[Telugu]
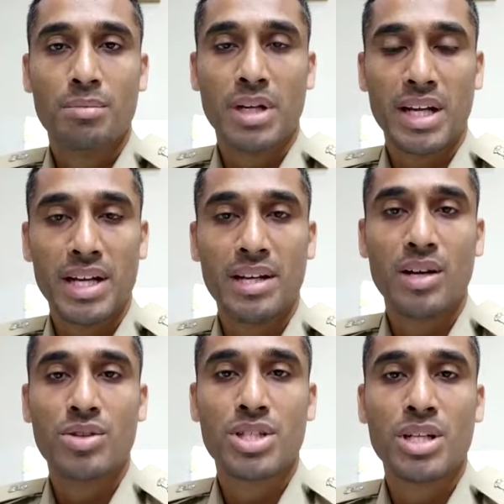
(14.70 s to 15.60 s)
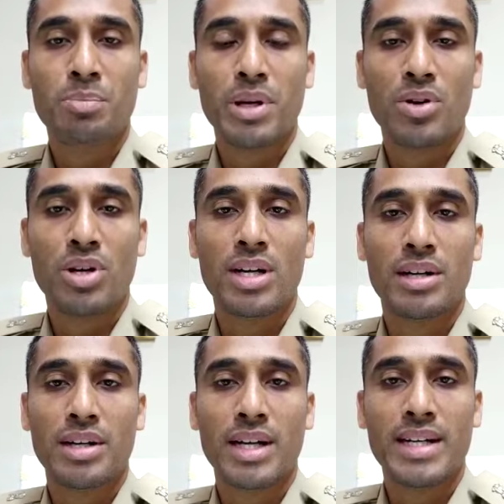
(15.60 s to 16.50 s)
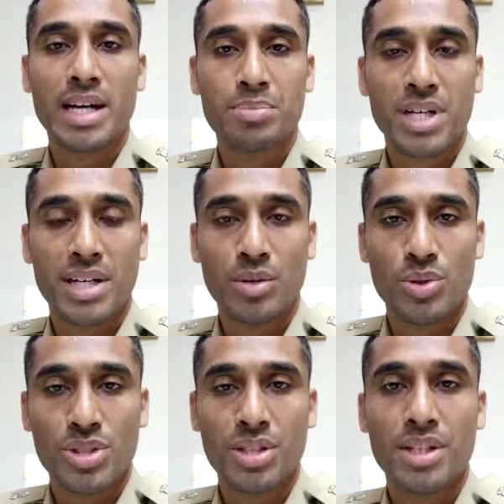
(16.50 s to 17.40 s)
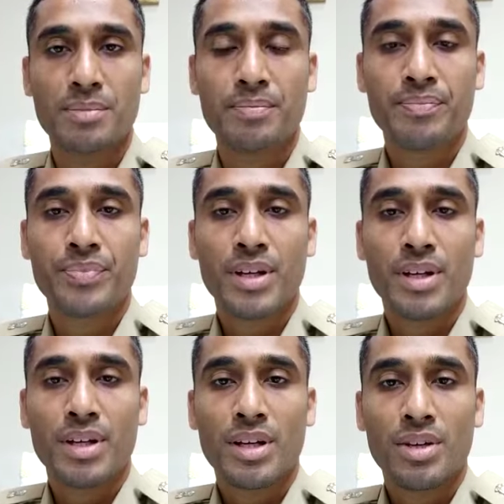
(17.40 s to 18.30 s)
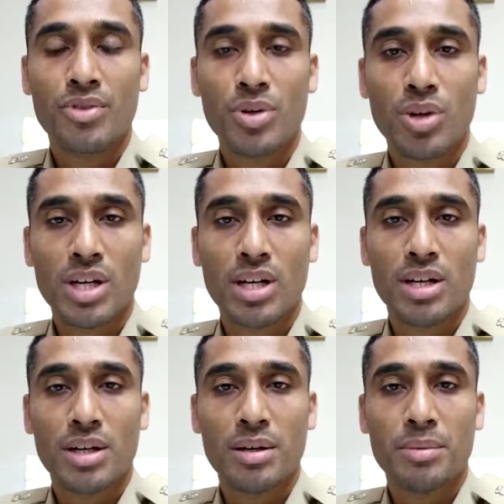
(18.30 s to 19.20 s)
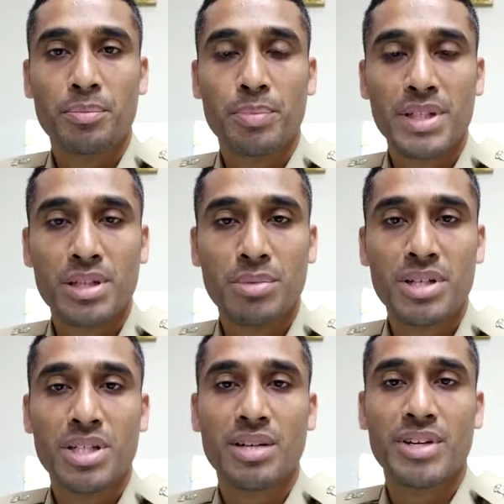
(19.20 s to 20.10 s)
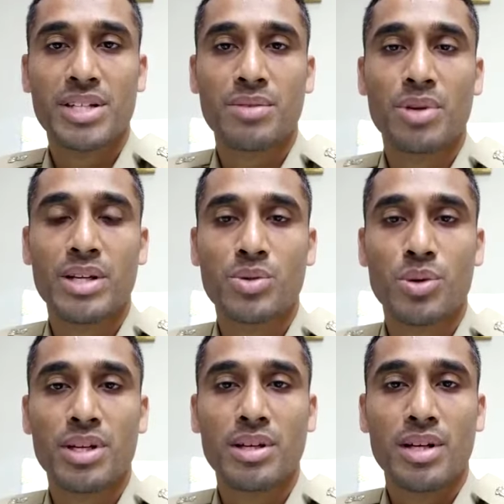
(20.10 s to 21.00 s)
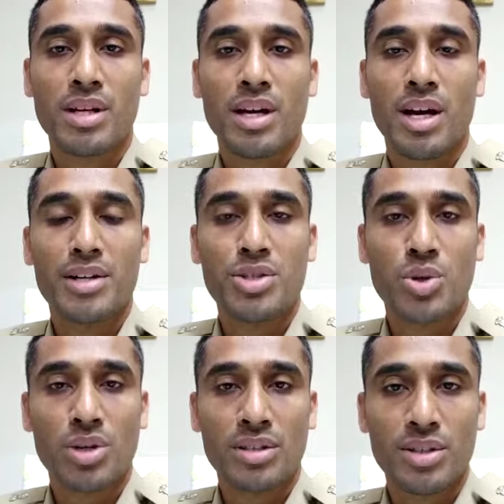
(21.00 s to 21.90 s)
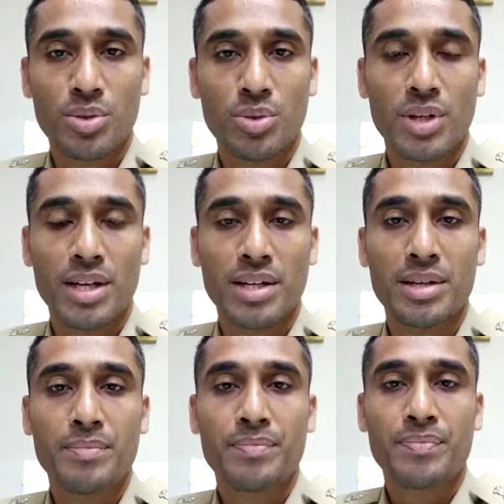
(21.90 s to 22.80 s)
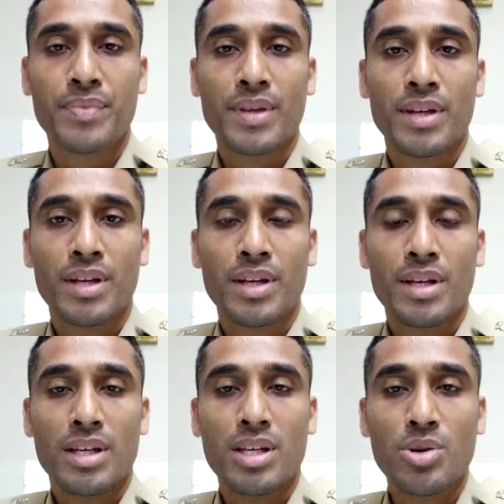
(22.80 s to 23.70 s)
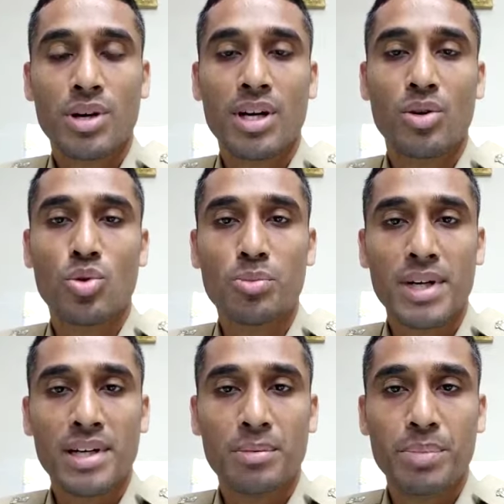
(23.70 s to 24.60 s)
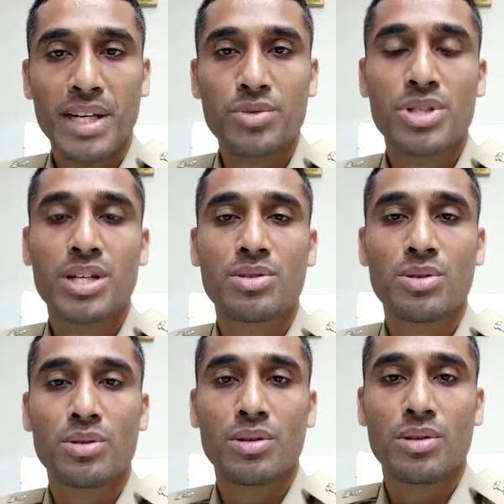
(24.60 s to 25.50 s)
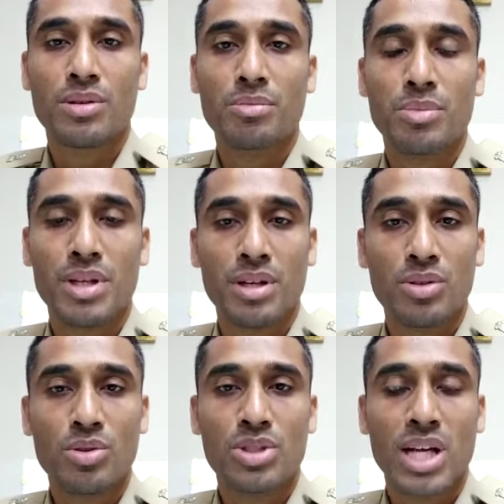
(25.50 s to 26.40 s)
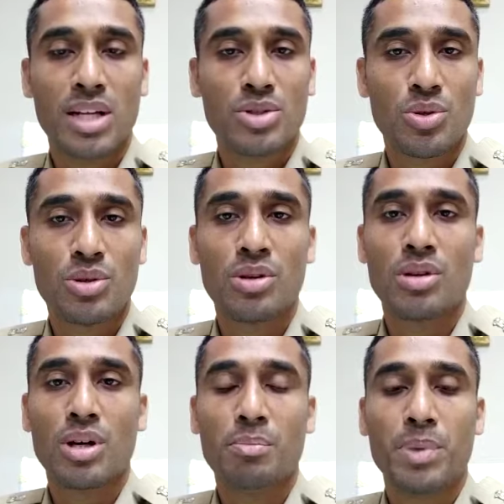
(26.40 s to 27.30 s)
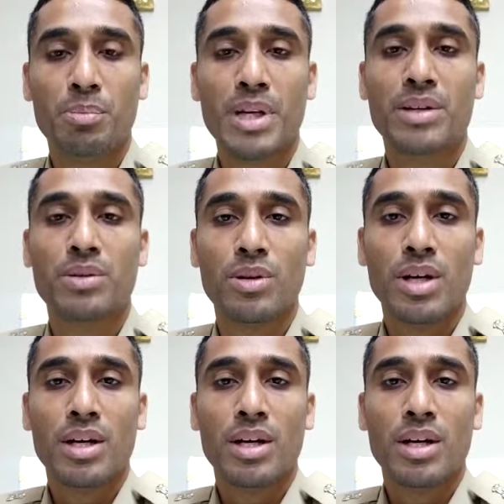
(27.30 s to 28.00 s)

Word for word: మన ఏరియాలో చిన్న పిల్లోళ్ళన కిడ్నాప్ చేయడానికి వచ్చింది వీరు ఒక పిచ్చి మనిషిగా వేషంలో వేసుకొని అన్ని చోట్ల తిరుగుతున్నారని ఈ యొక్క రూమర్న బిలీవ్ చేస్తూ మీరందరూ చాలా చోట్ల పబ్లిక్